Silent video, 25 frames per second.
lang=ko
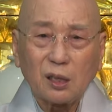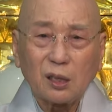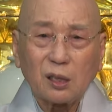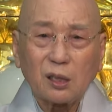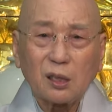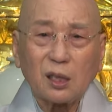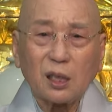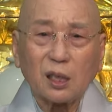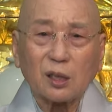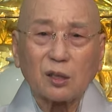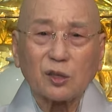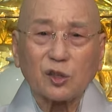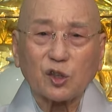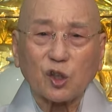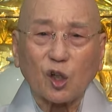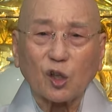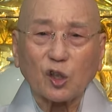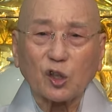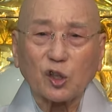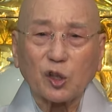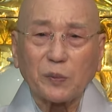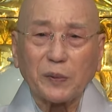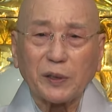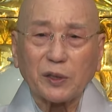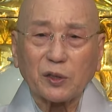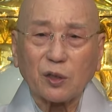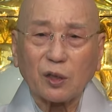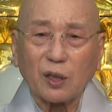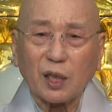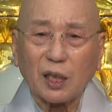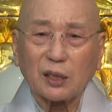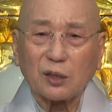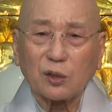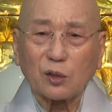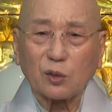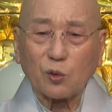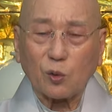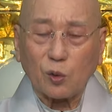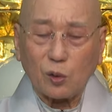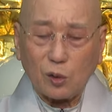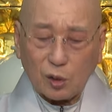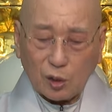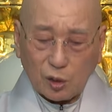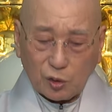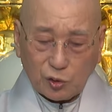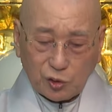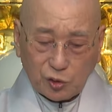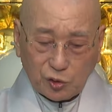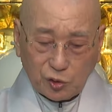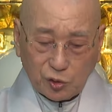그냥그 그러니까 정점에 서 가지고
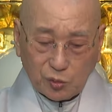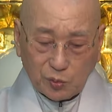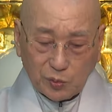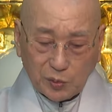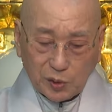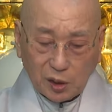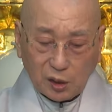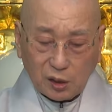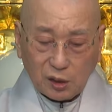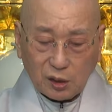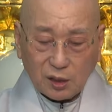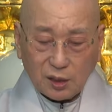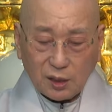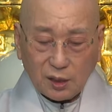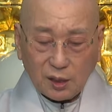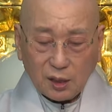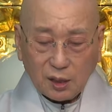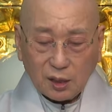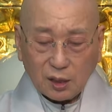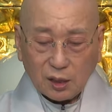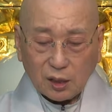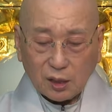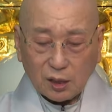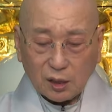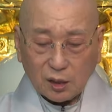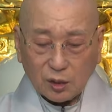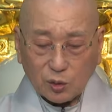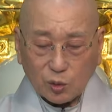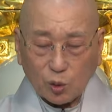권력을 휘두르며 어,